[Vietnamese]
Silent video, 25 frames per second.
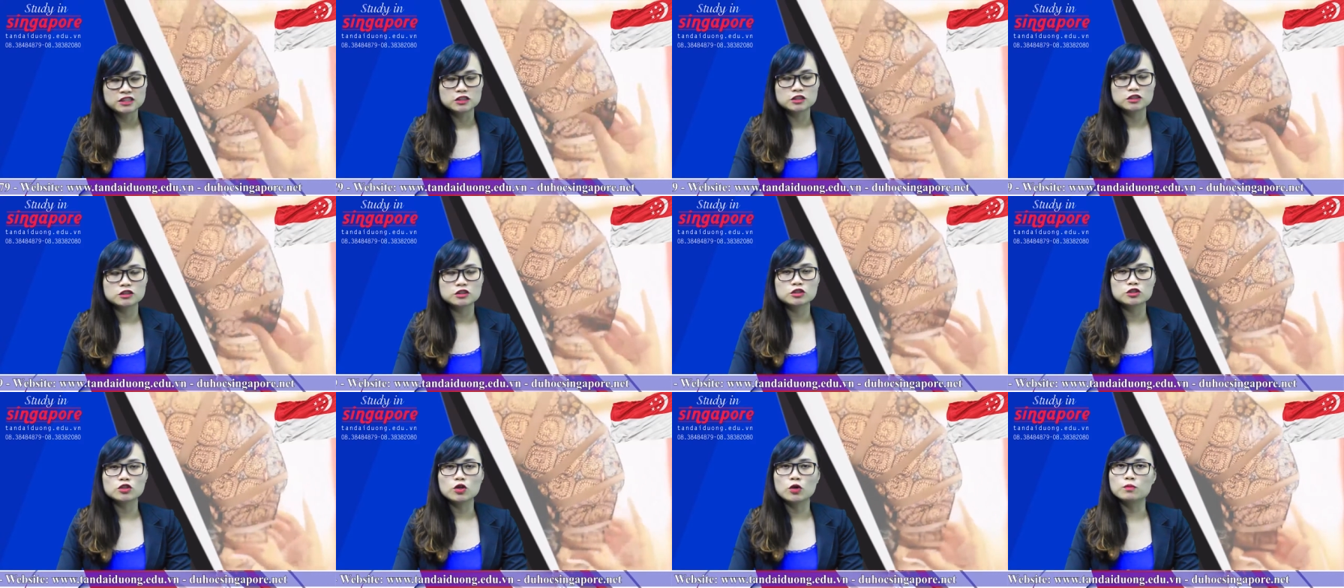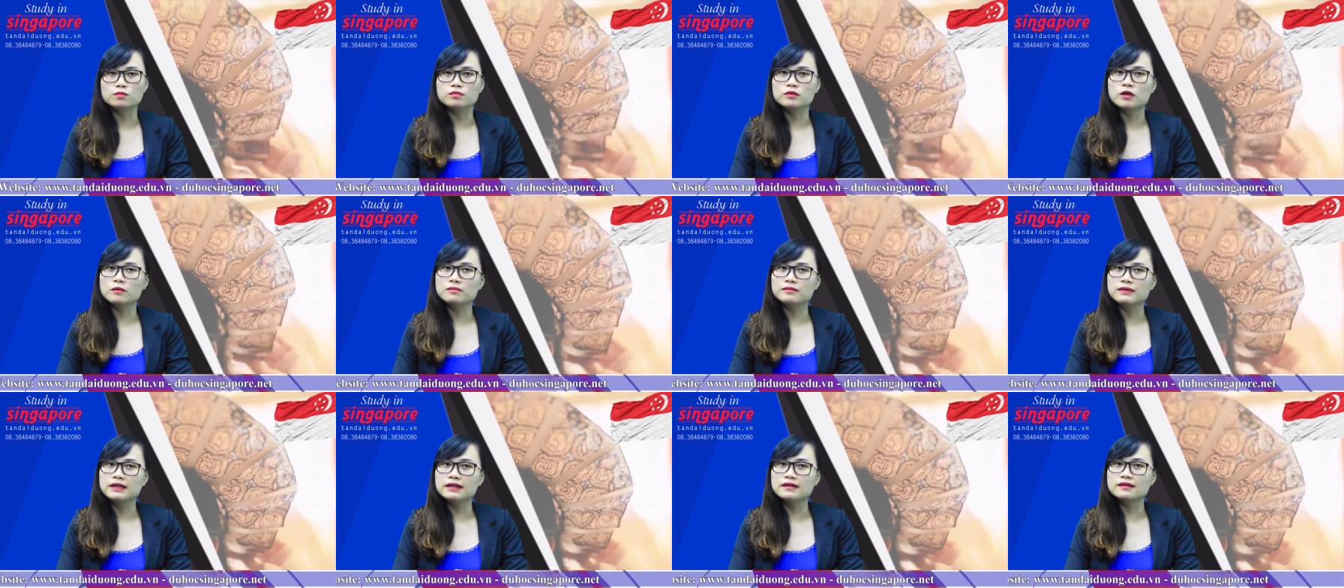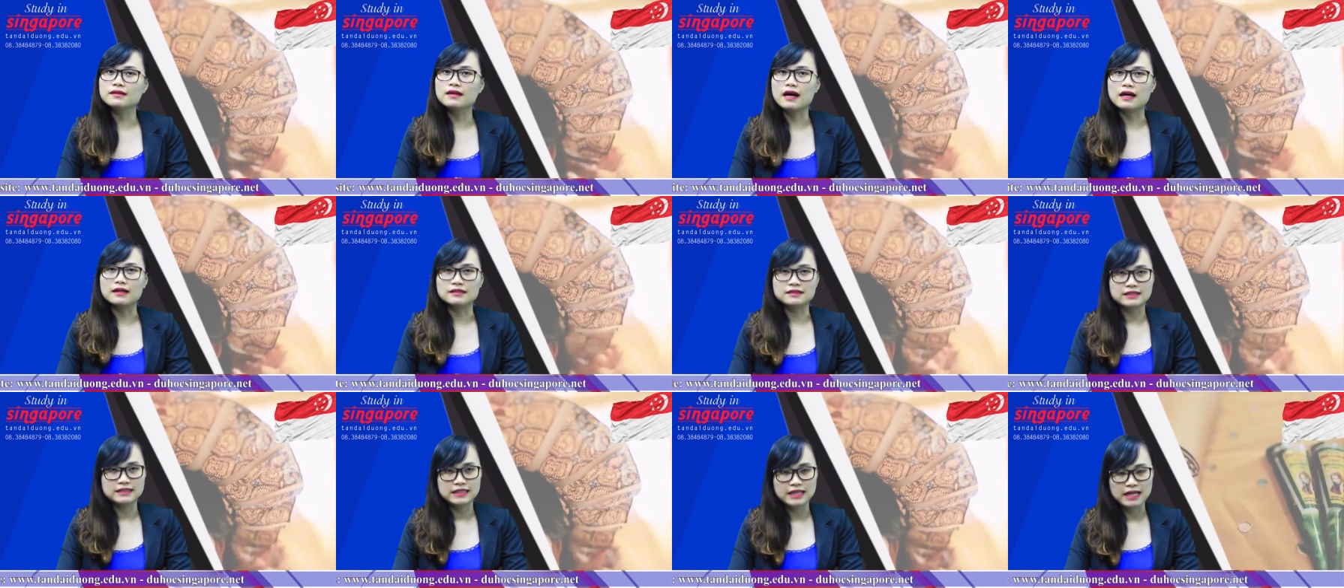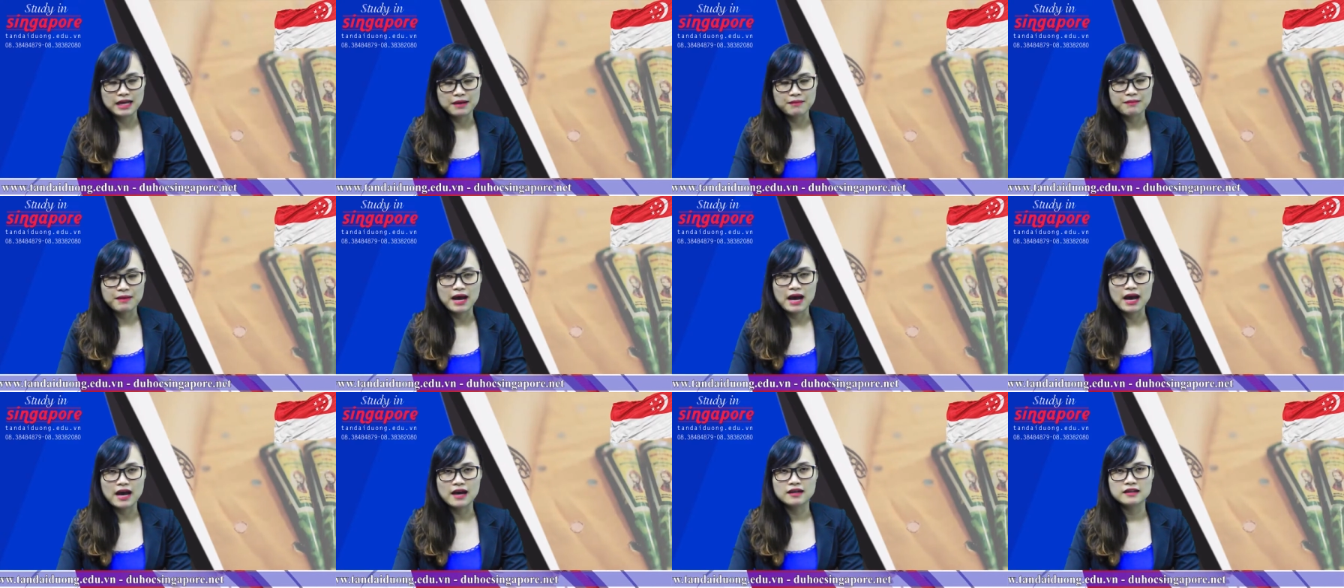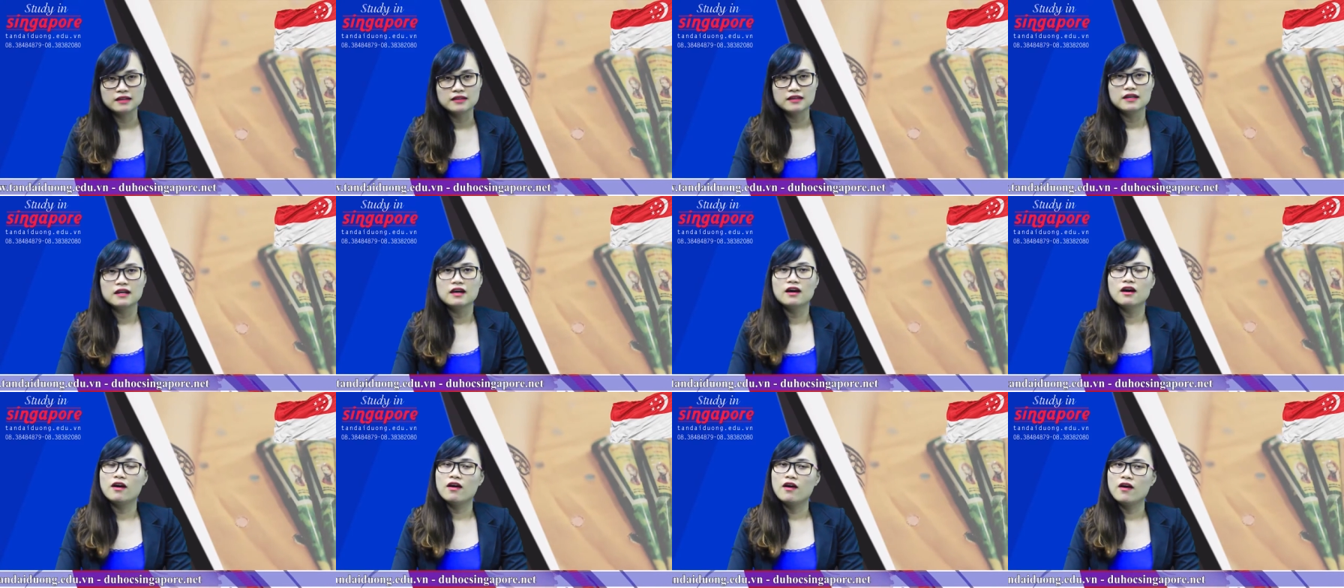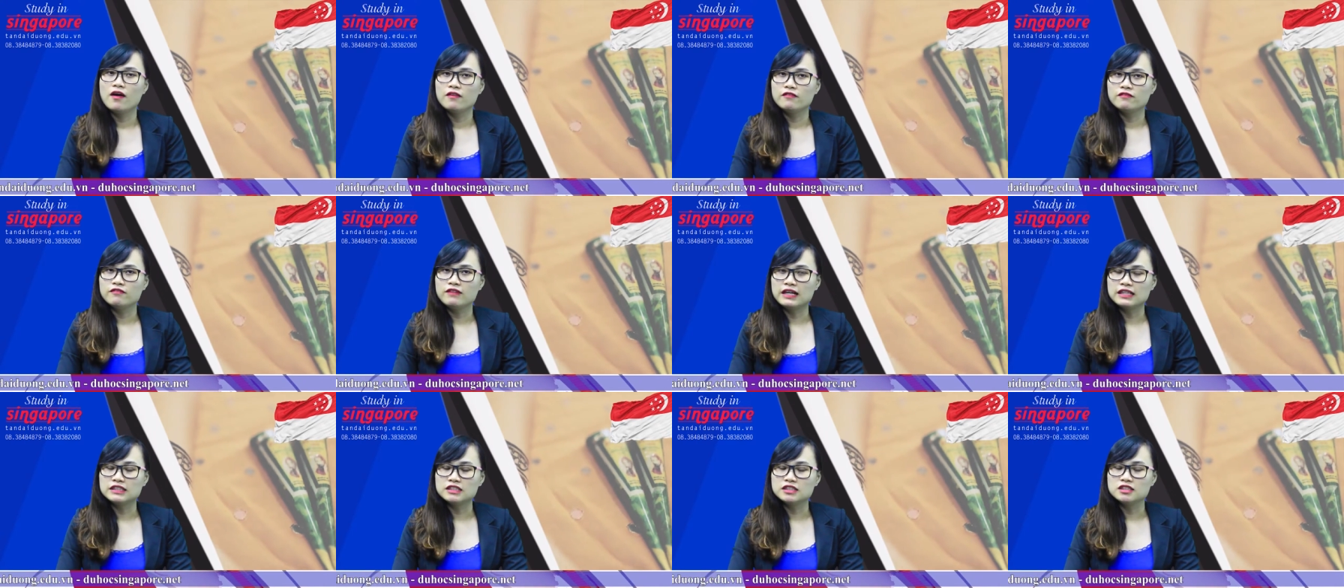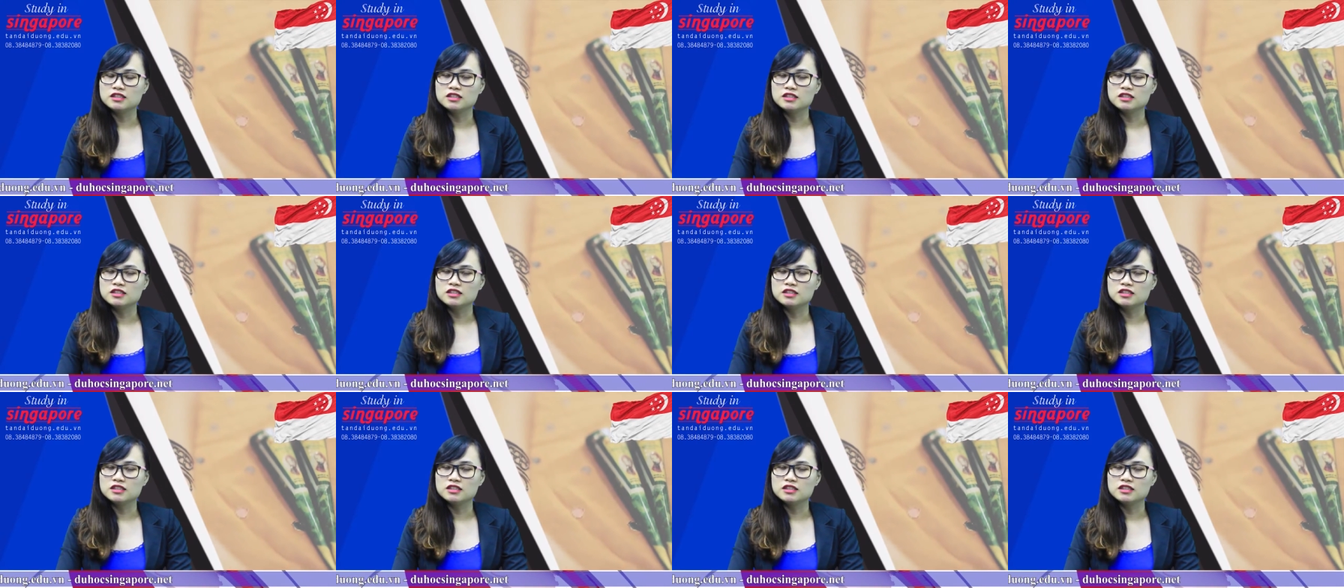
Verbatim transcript: trường tư thục tốt nhất ở Singapore và